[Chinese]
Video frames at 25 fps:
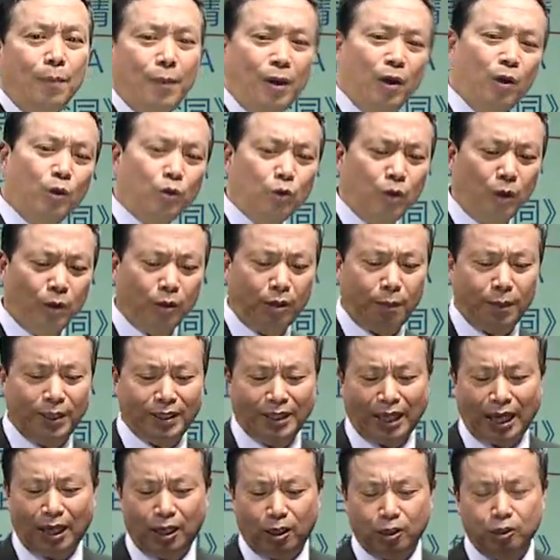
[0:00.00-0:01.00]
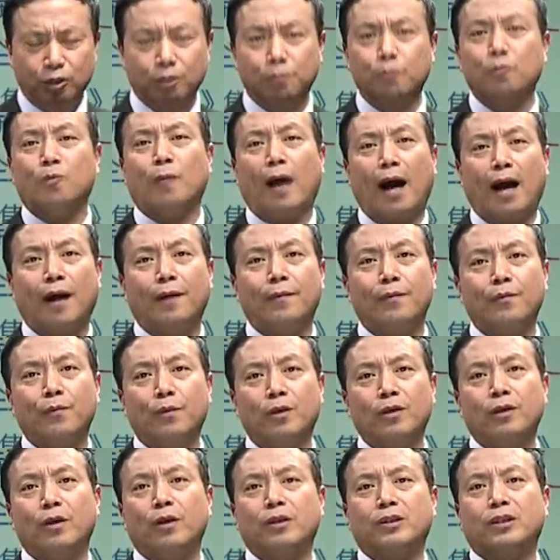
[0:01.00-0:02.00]
比如说，我这批材料是木板，
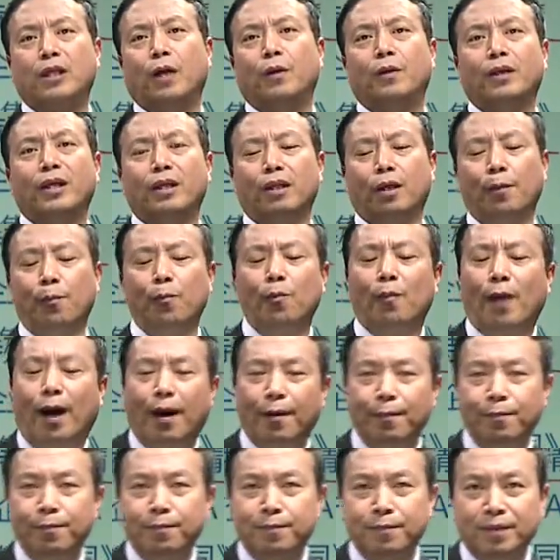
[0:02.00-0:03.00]
我原来讲过例子，木板，